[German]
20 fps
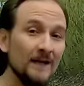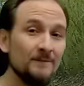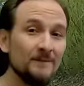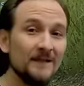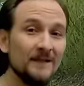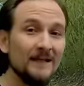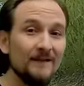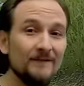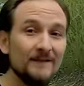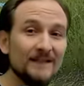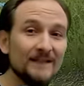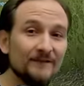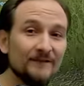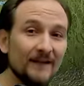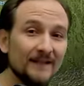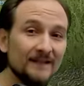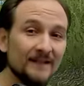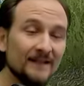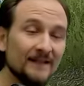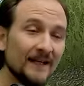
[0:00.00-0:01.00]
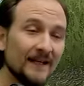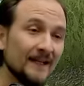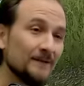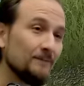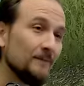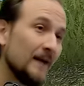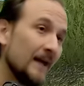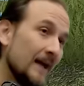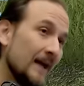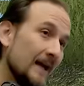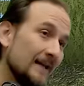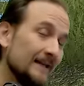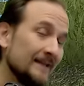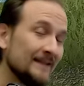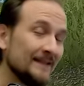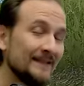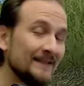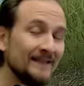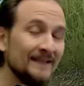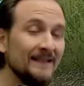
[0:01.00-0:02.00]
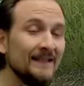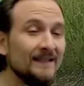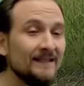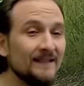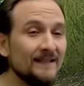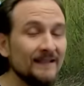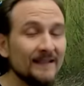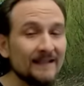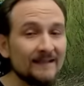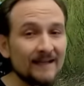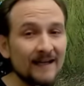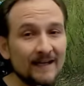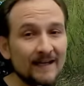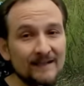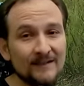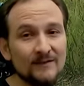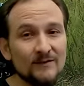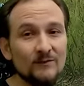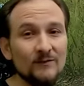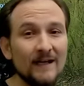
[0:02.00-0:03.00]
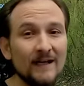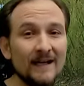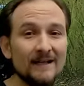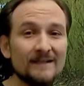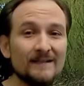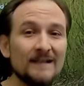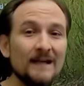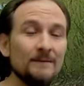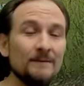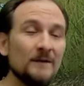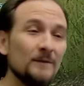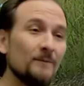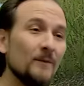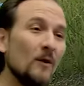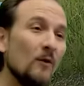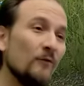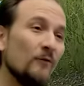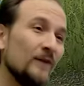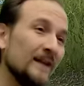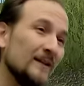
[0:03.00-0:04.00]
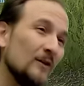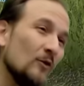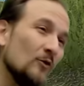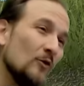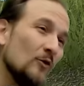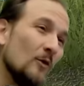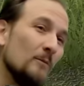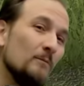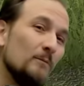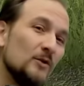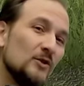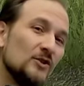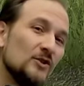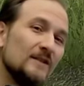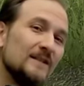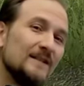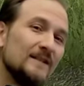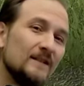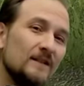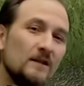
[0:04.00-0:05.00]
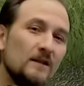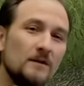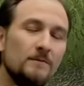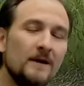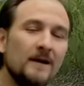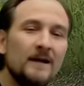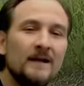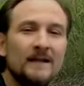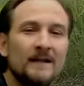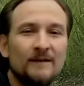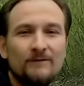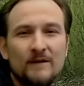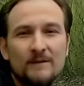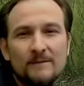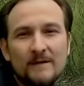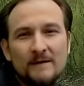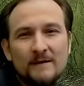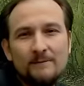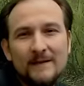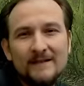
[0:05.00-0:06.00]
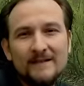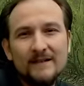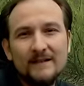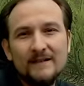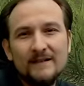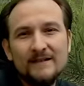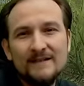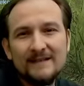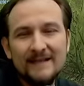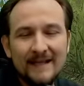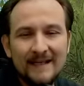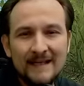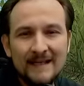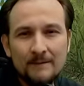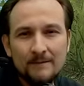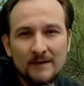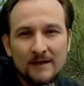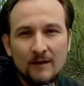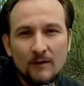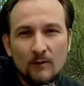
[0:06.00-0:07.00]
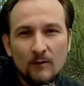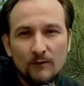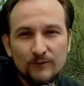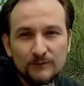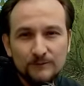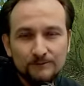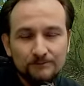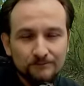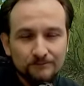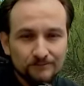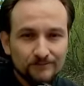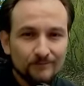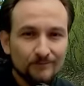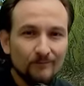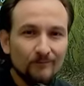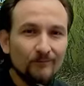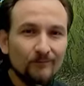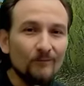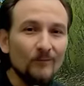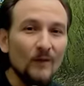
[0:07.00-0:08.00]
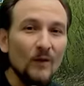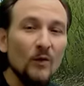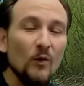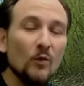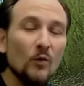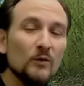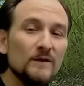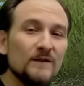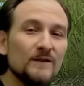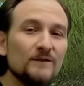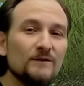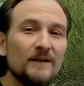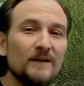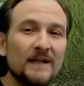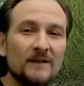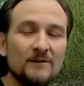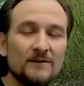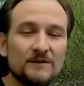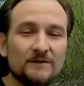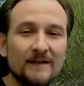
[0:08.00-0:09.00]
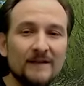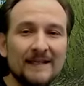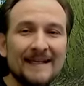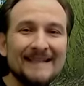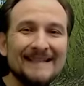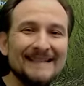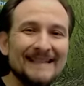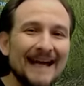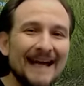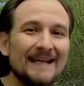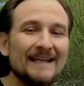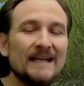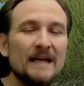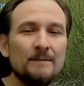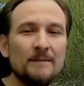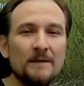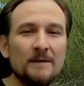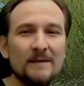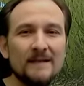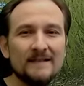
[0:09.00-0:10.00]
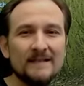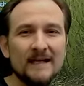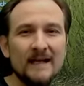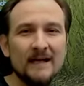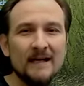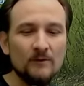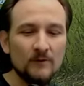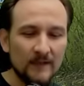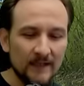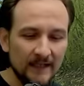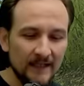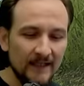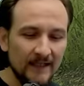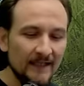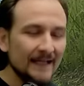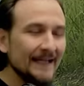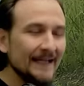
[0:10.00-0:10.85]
mit Level 20 sagst, ma, jetzt zieht sich das alles so langsam, ich brauche vielleicht auch noch ein bisschen Silber, ich will mir ein besseres Setup kaufen und so weiter und so weiter, dann kann man mal sagen, okay,